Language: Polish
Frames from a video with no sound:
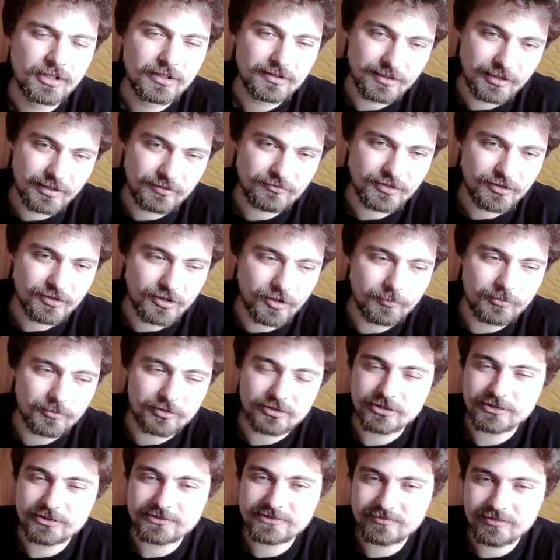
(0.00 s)
No a wiadomo,
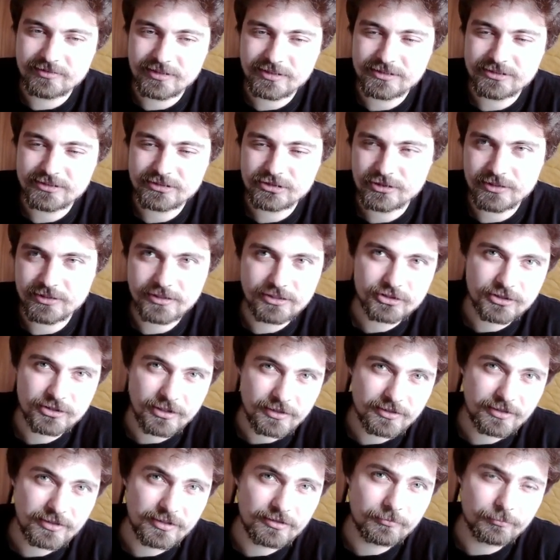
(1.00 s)
czasem jak jest, że
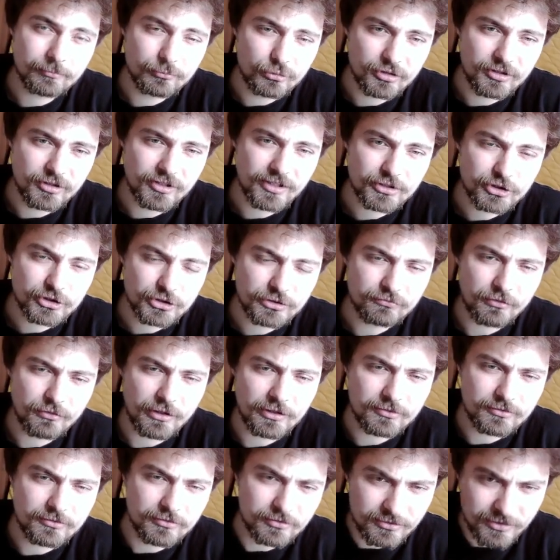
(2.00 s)
jeżeli jeden budynek się
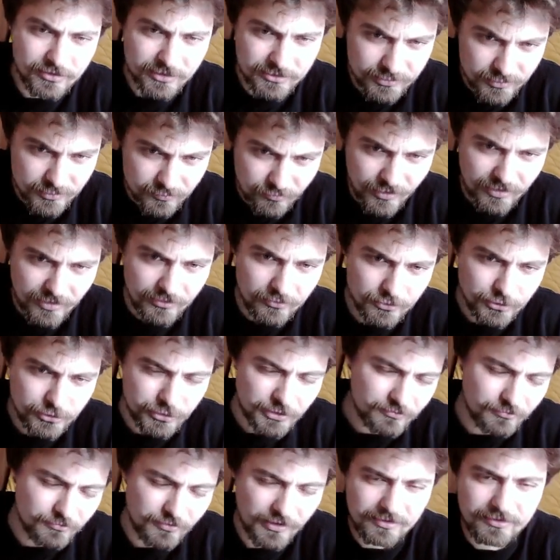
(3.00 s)
wali, to od razu waląc
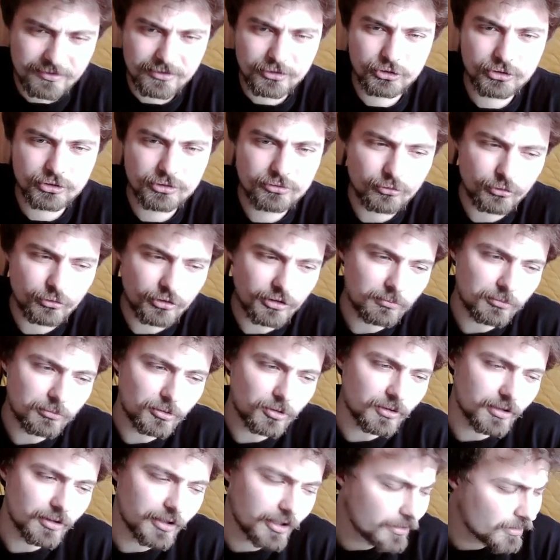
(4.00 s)
się wali jeszcze drugi
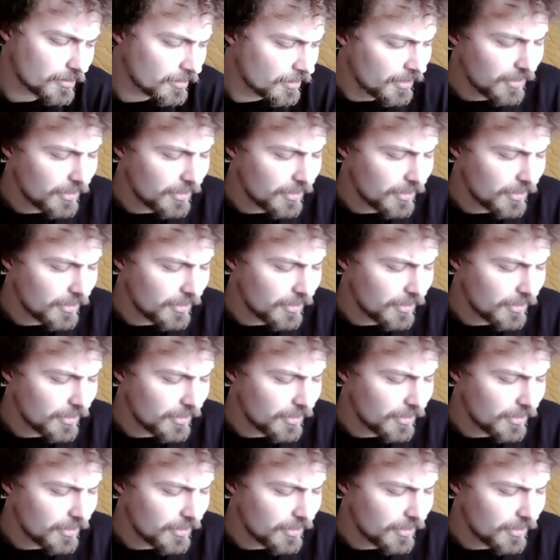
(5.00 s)
budynek.